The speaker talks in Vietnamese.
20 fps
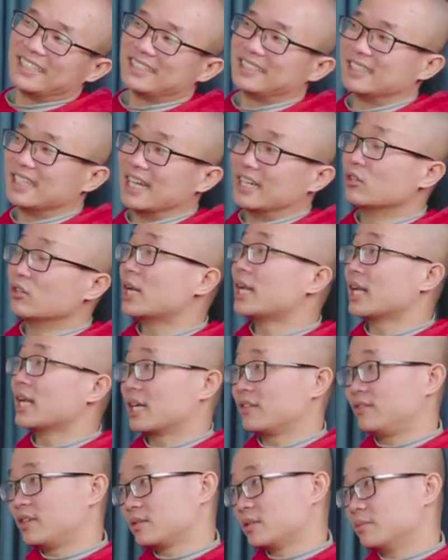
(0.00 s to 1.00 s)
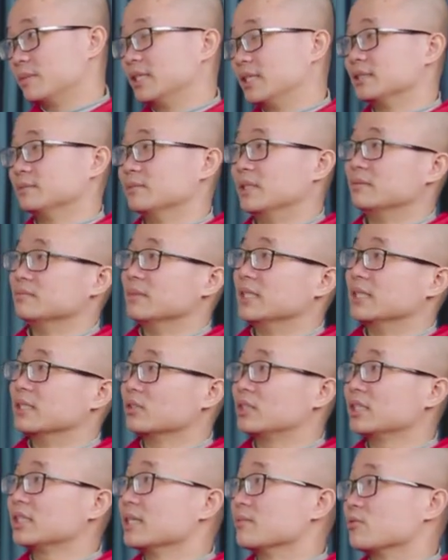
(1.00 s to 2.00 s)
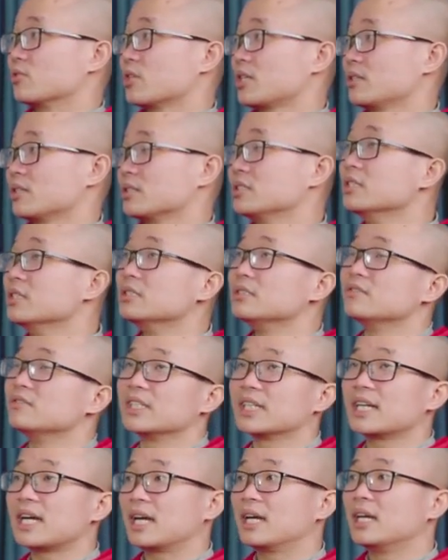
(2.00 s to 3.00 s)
đấy nó lại là cái việc mà mình lại... mình có thể kiểm soát được, nhưng với cả